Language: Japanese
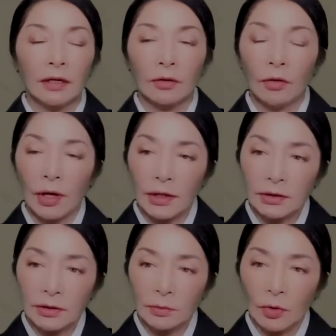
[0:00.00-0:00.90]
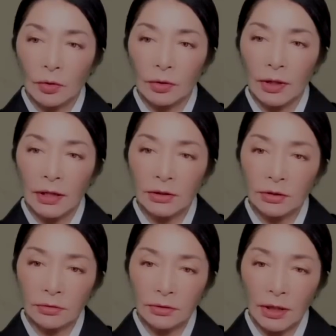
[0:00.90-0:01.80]
5月も下
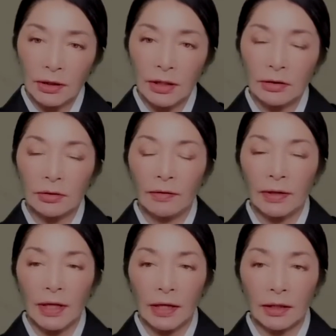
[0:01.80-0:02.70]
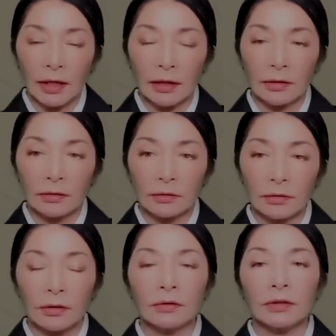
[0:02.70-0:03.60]
旬だったのではないか
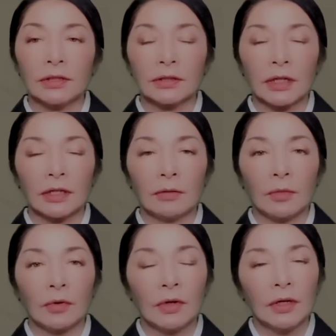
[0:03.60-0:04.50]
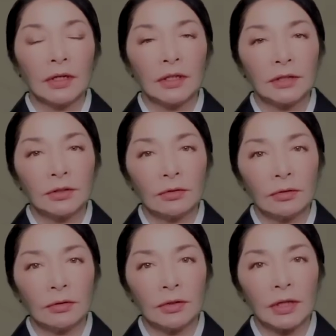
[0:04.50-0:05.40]
というんですけれども非
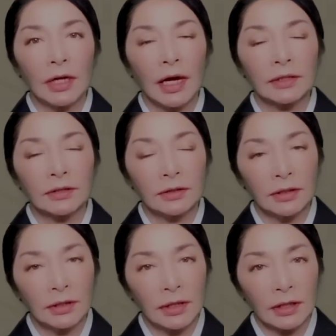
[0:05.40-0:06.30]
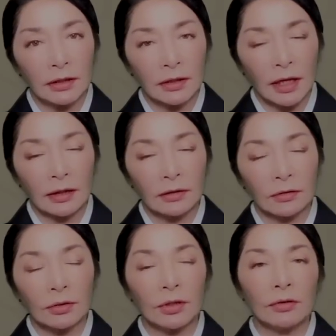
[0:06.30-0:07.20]
常に暑い日だった
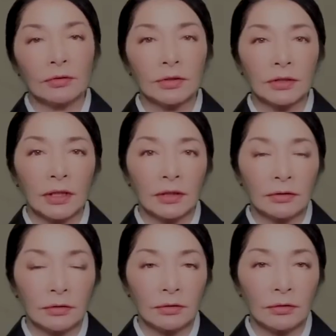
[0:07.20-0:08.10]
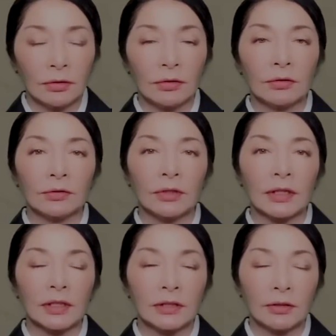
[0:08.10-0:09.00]
と記憶しているということなん
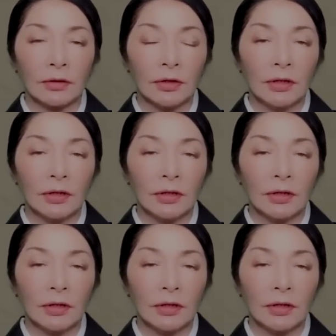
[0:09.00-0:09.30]
ですよ。